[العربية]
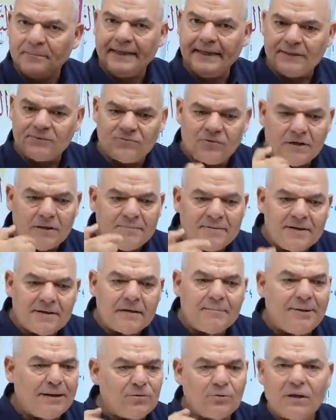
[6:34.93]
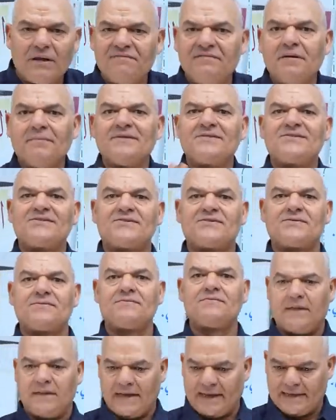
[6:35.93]
الطالب يقرا يبقى عنده خلفيه بس
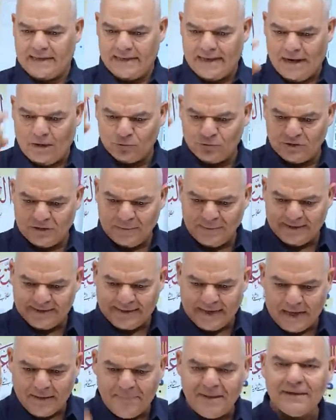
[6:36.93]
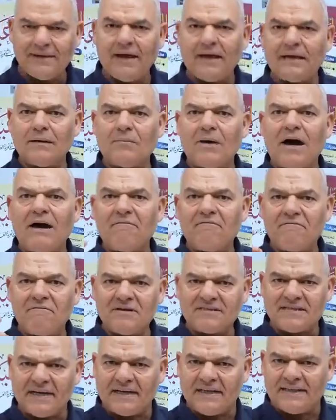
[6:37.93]
لكن هقعد قدام التعبير انا
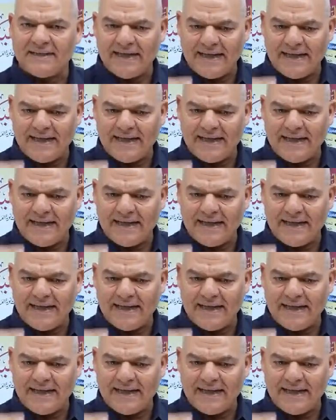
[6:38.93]
محفظك